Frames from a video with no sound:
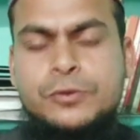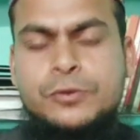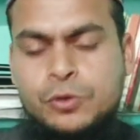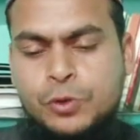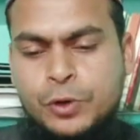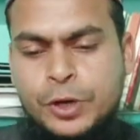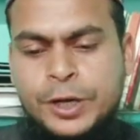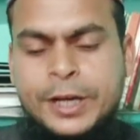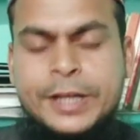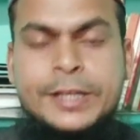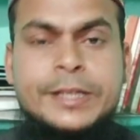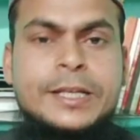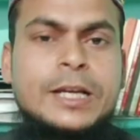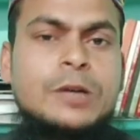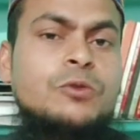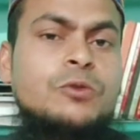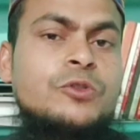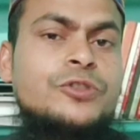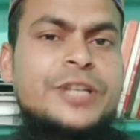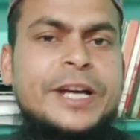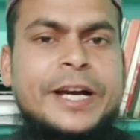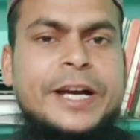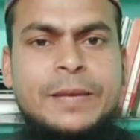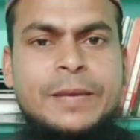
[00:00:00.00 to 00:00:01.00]
শরীরের যে
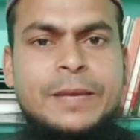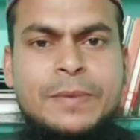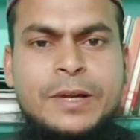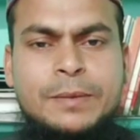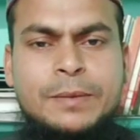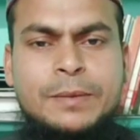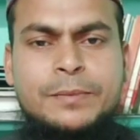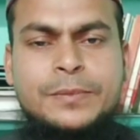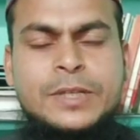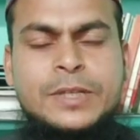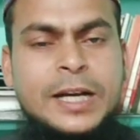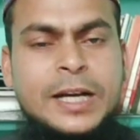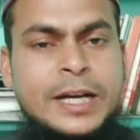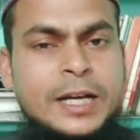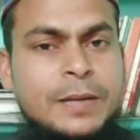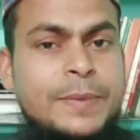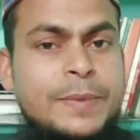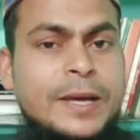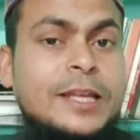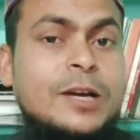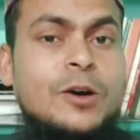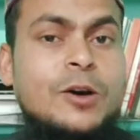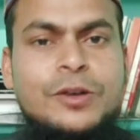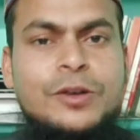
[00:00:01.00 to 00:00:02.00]
কোনো জায়গায় জায়গার
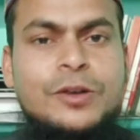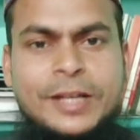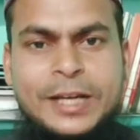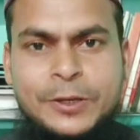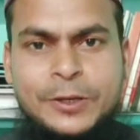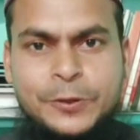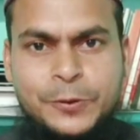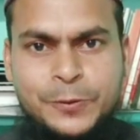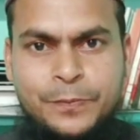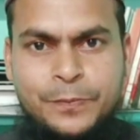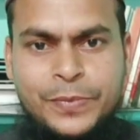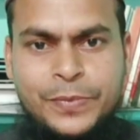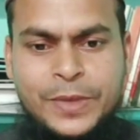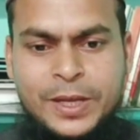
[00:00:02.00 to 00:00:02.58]
ব্যথা হোক না কেন